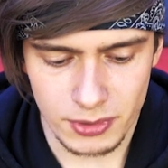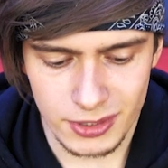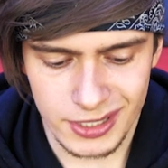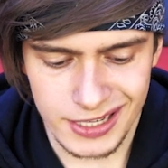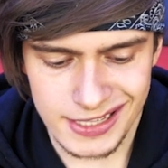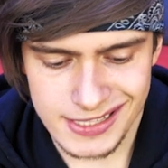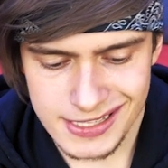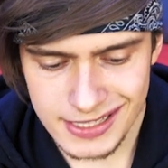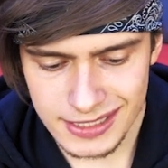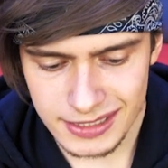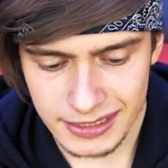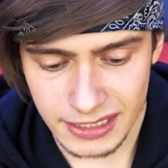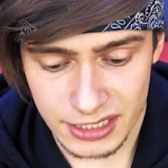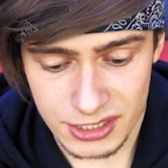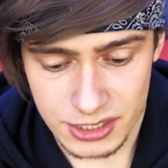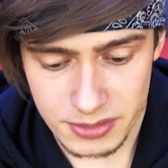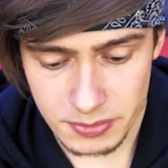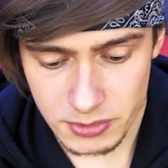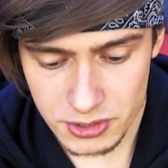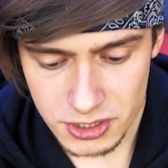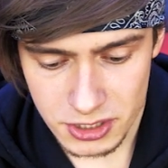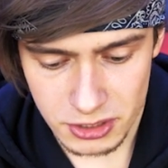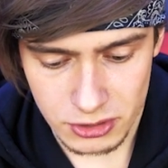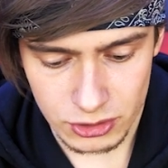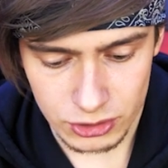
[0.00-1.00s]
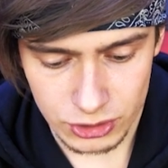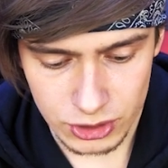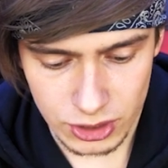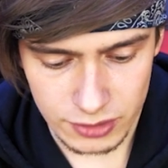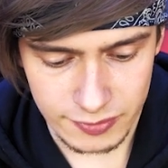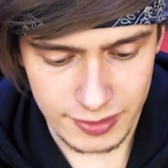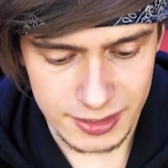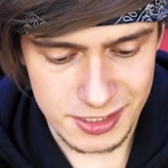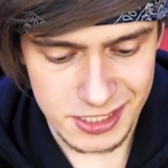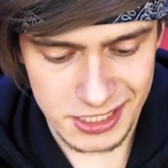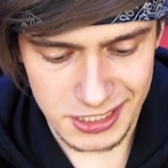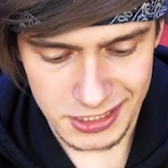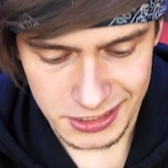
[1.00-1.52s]
pojazd nasz może
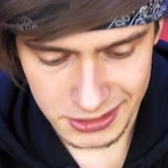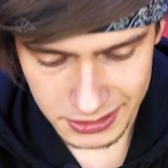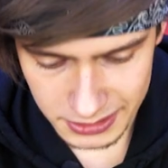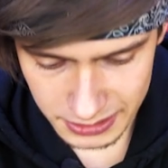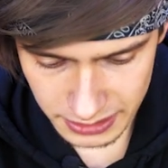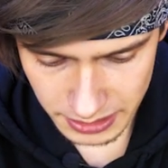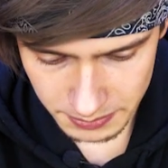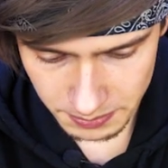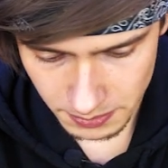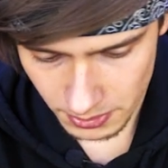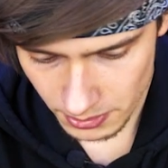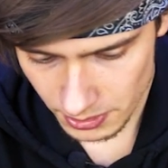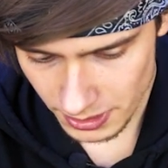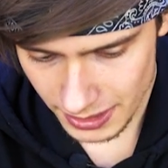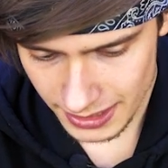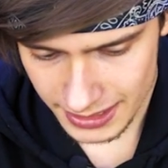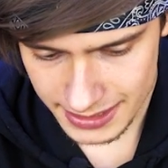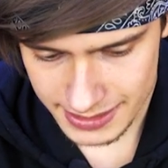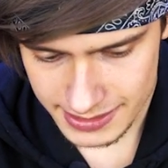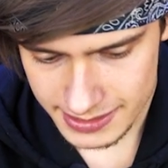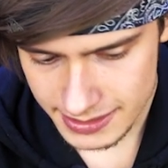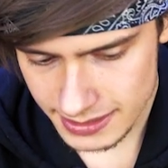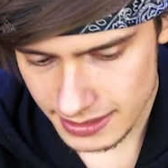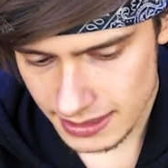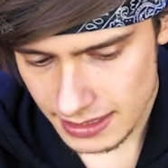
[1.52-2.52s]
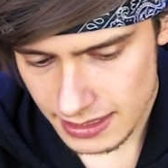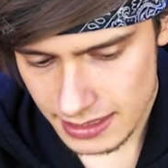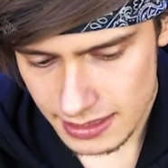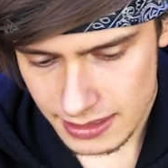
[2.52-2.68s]
kontrolować inny pojazd.